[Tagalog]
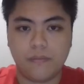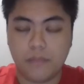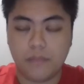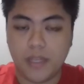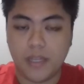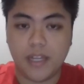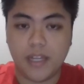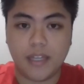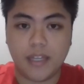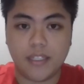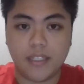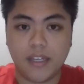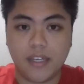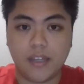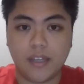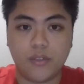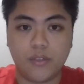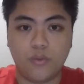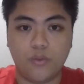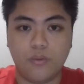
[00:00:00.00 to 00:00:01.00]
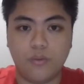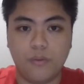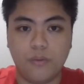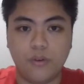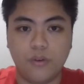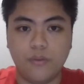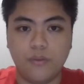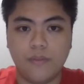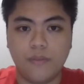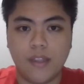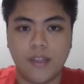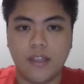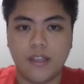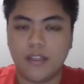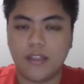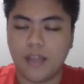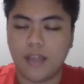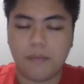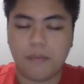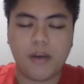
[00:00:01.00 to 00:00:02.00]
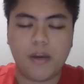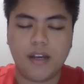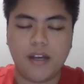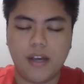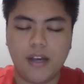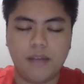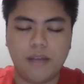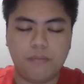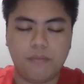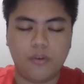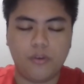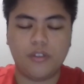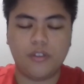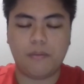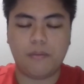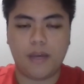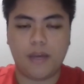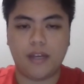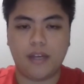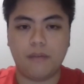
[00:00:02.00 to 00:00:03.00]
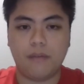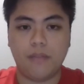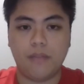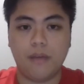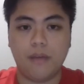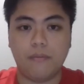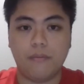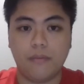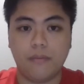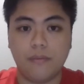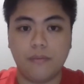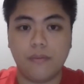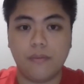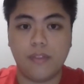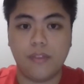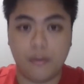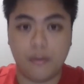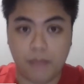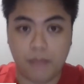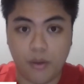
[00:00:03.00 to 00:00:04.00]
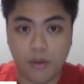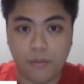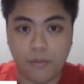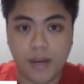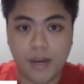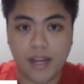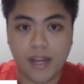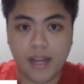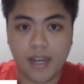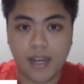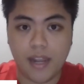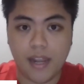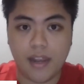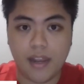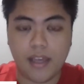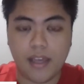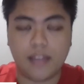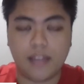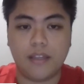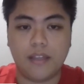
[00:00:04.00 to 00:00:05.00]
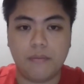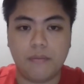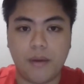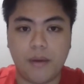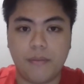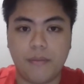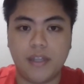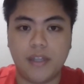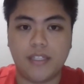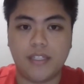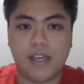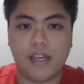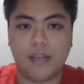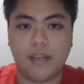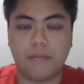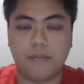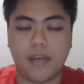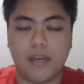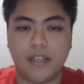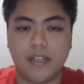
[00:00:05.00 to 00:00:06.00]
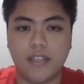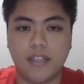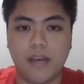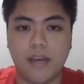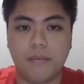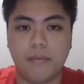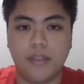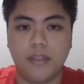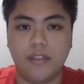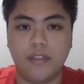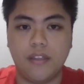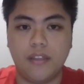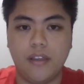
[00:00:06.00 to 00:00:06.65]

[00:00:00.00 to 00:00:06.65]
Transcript: Bilang isang katutubo, napakagaan po sa pakiramdam na may umaalalay at nagmamalasakit para sa amin.